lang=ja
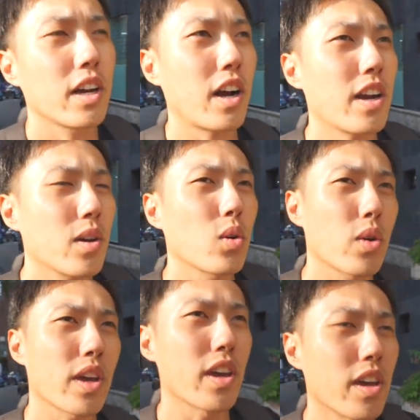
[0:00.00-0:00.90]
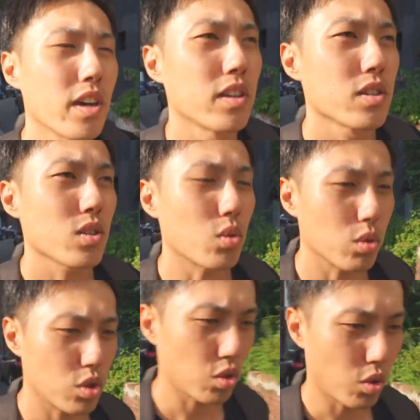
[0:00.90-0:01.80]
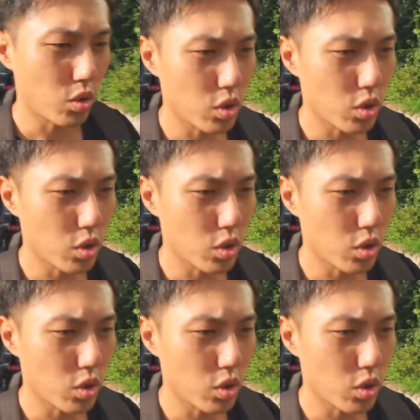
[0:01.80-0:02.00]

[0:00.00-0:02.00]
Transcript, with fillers: かれこれどうでしょ